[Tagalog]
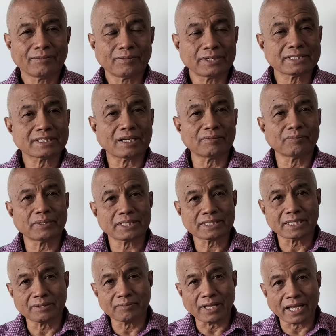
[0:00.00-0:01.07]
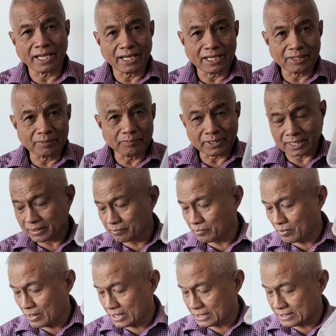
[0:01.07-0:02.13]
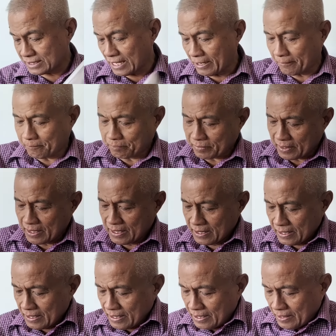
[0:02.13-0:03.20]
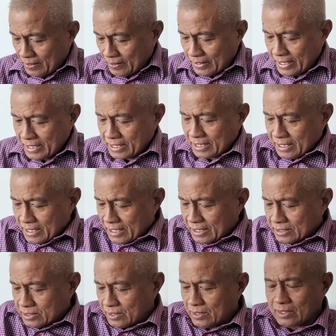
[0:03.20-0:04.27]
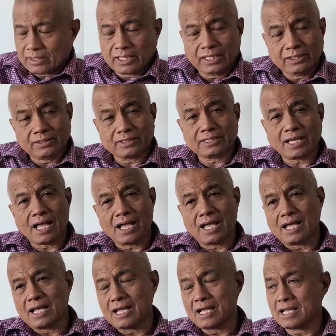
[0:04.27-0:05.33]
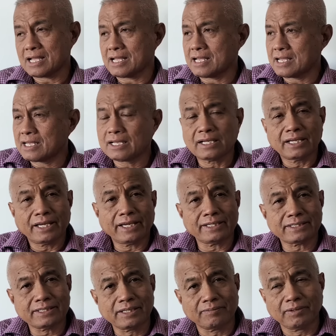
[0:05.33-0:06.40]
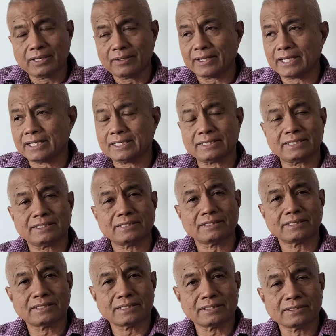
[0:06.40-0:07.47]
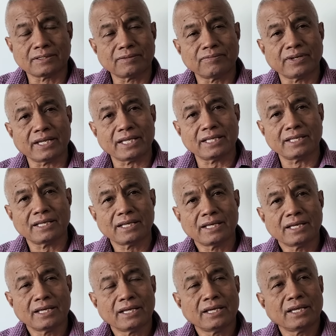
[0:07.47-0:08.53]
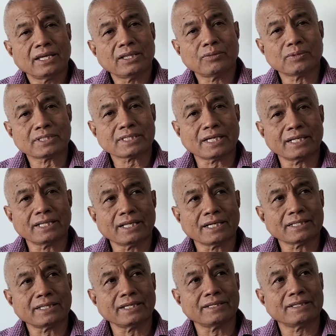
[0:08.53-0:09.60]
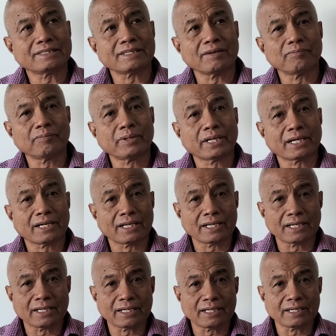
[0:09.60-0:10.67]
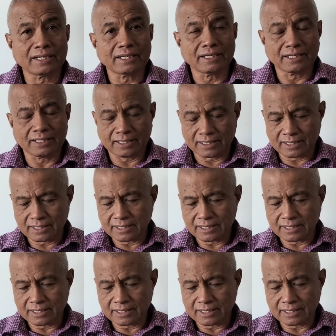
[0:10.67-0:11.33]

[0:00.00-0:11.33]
First come first serve dahil limited po ang stock. Okay, so dito sa SWS survey, It was conducted December uh,